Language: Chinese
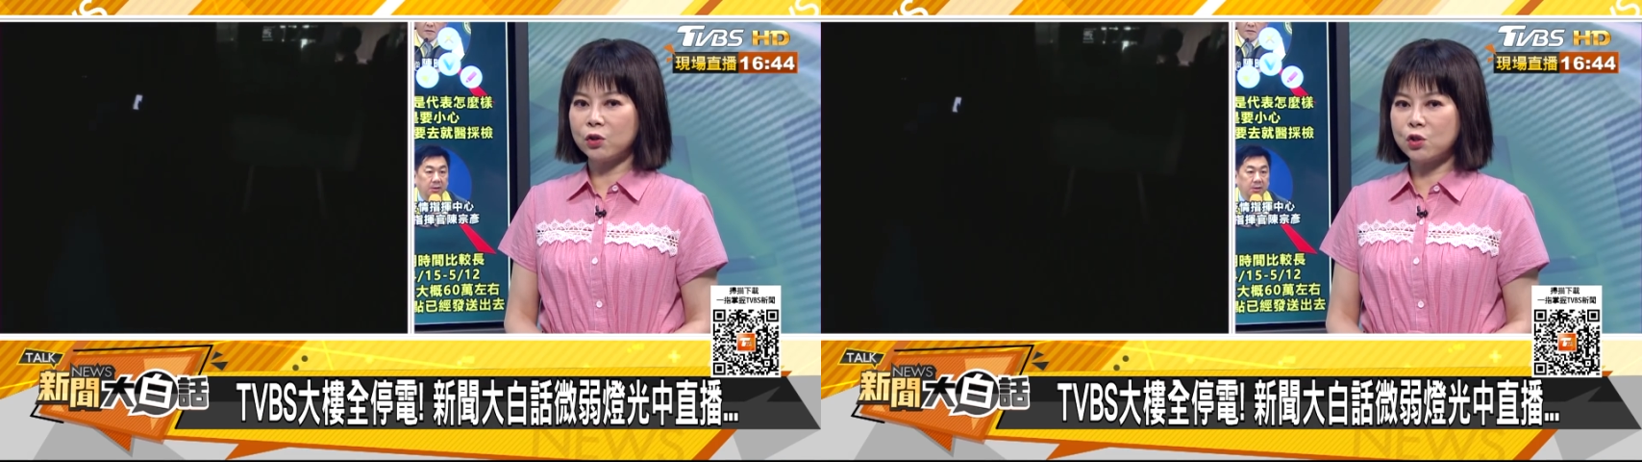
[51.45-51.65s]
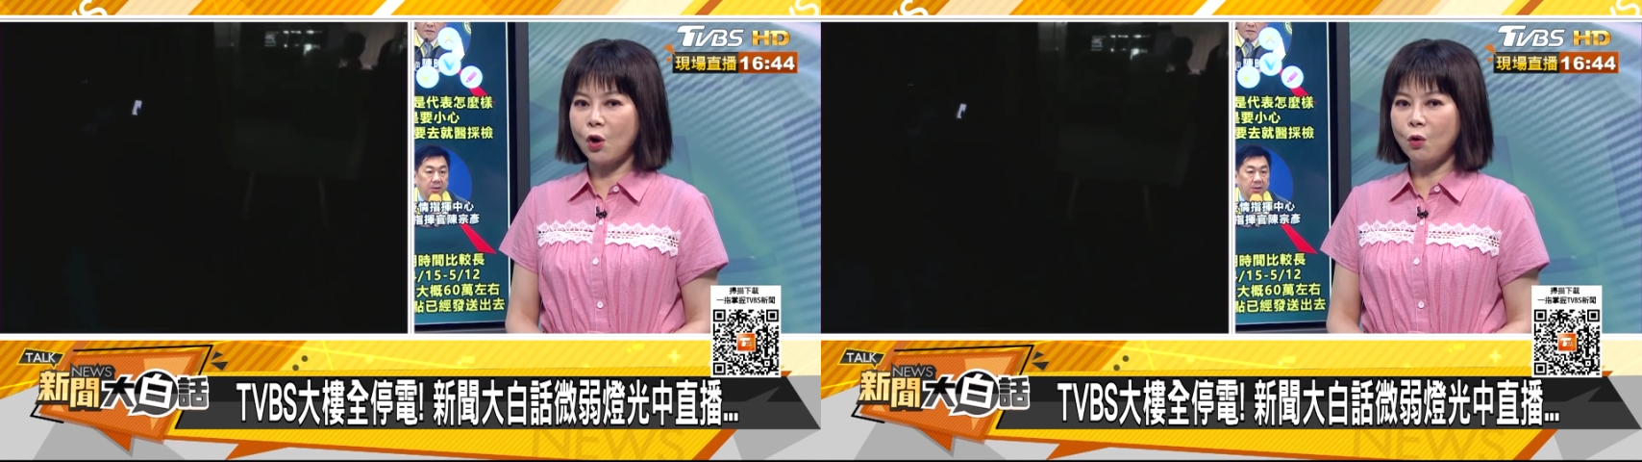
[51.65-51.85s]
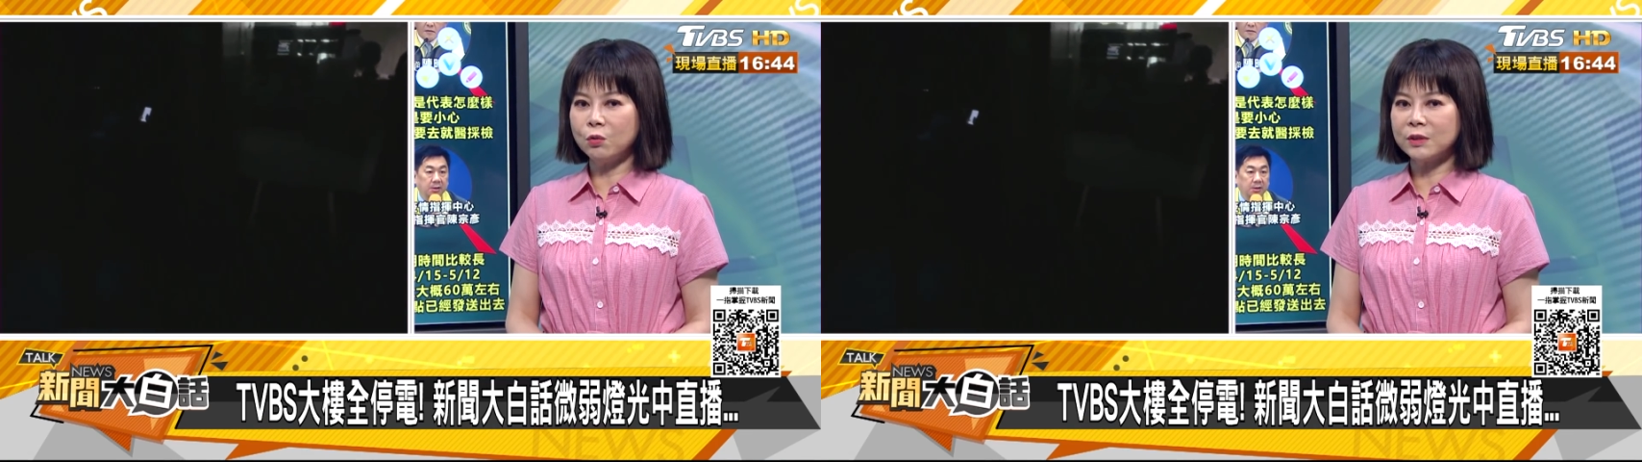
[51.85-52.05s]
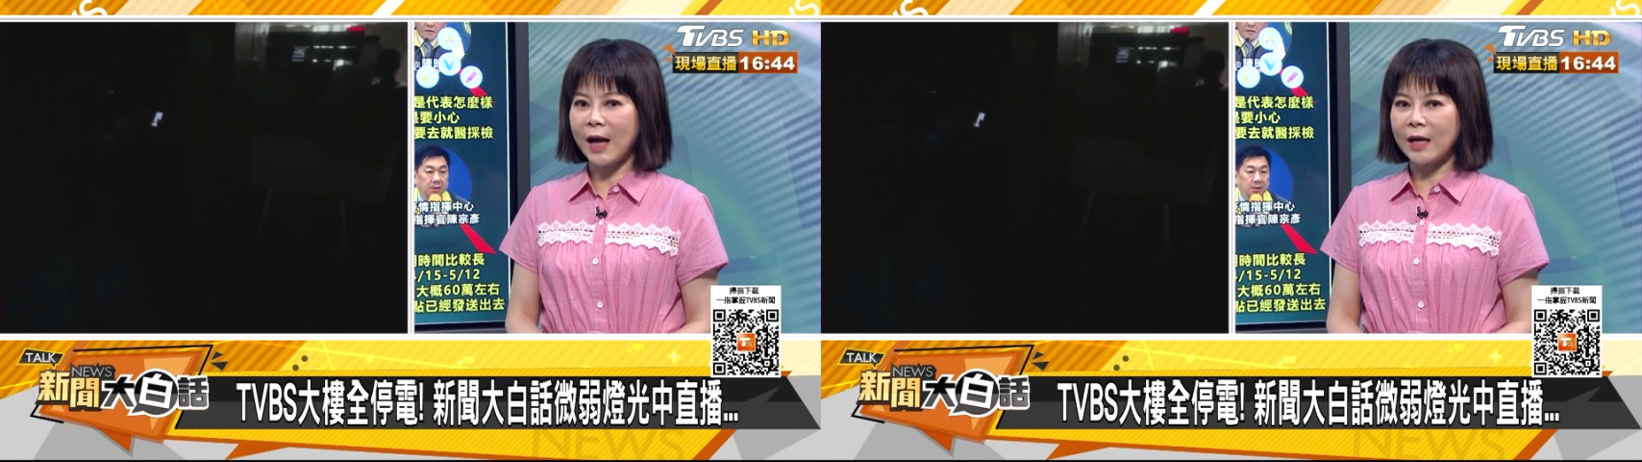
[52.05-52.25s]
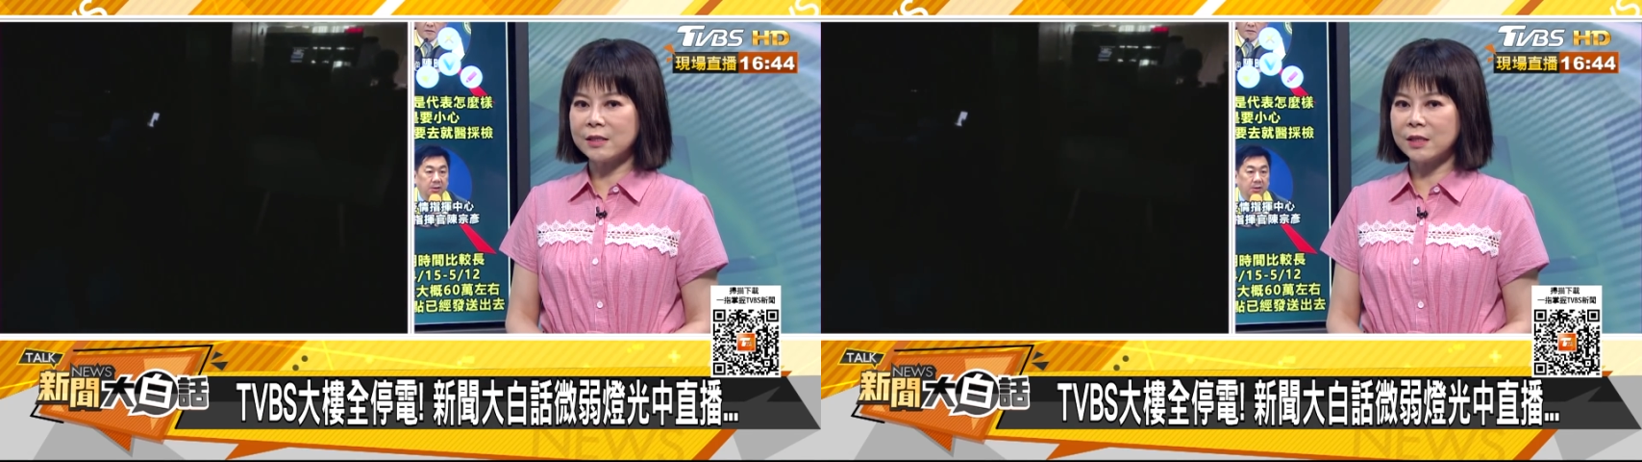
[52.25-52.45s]
充
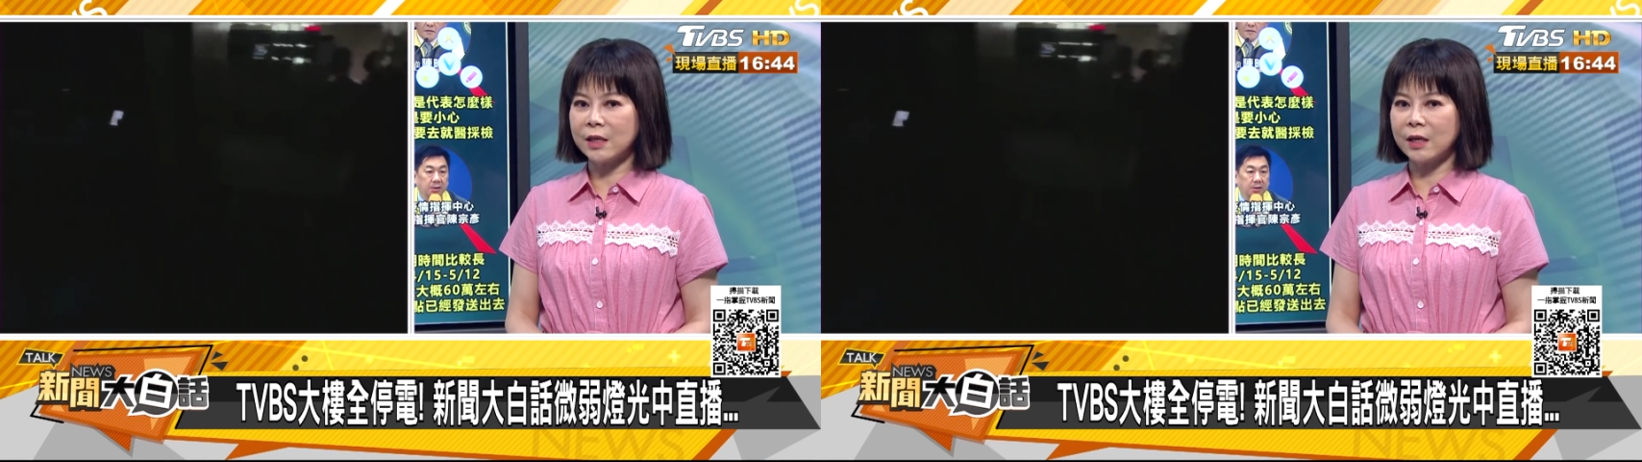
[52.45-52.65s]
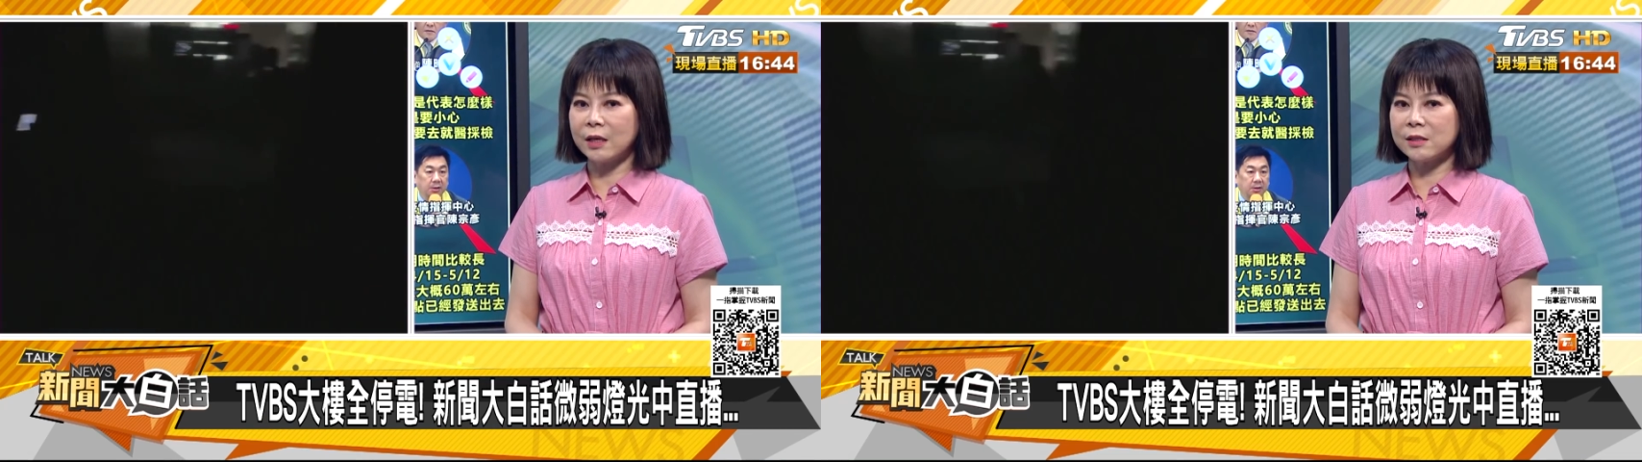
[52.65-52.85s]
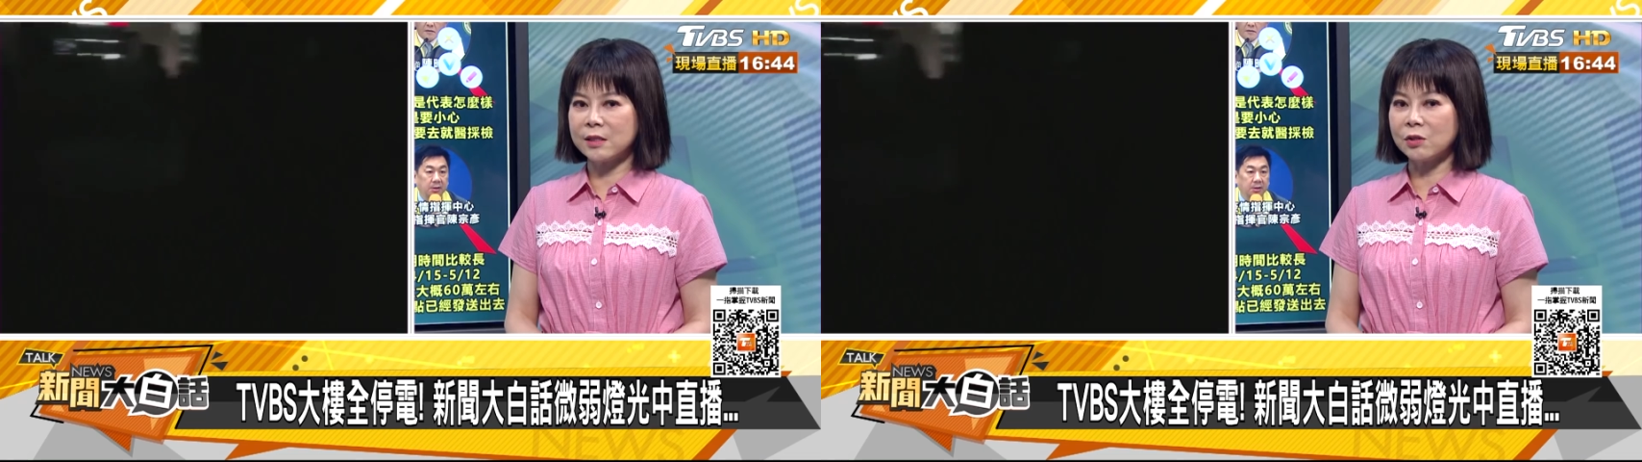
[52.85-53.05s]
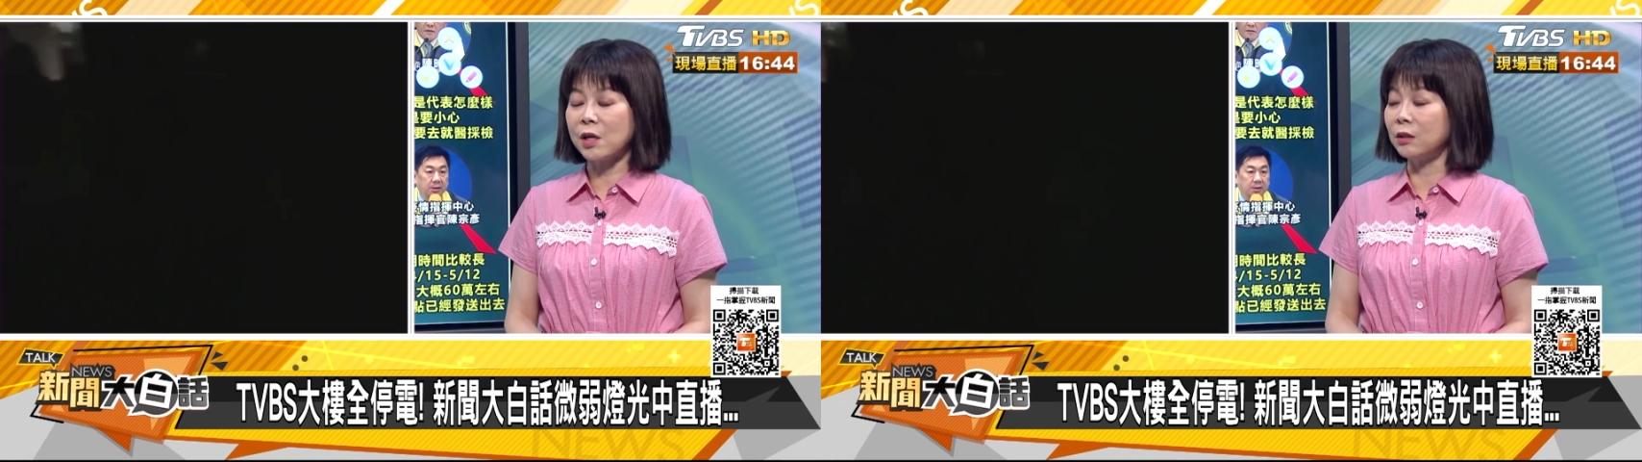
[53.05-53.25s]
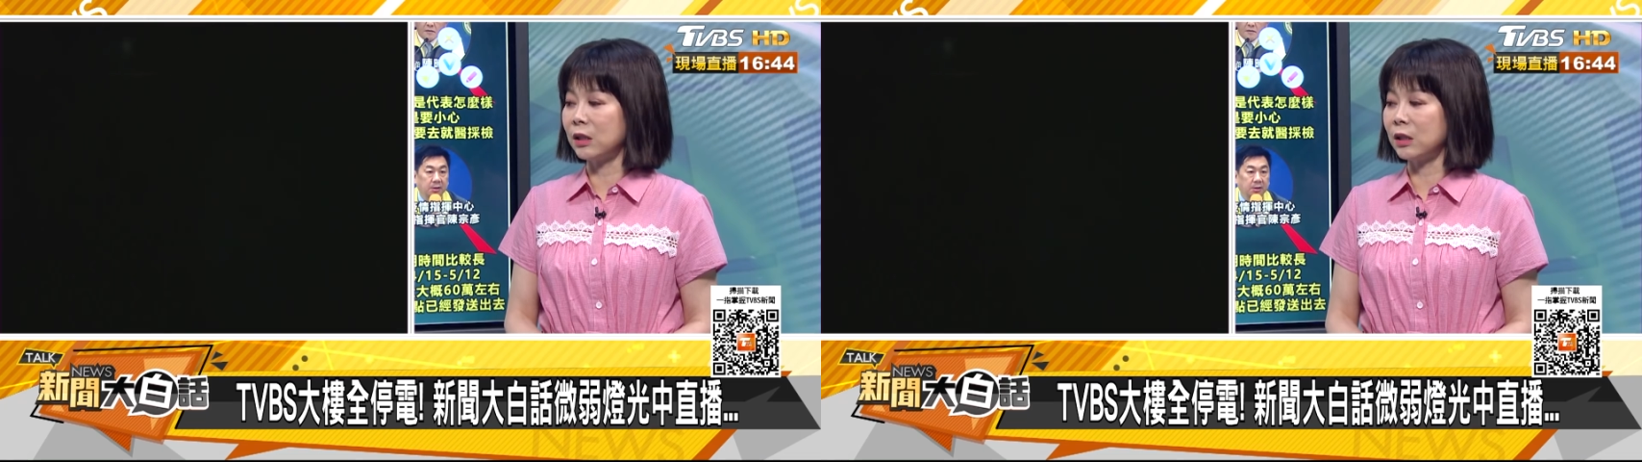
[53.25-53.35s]
当这个小小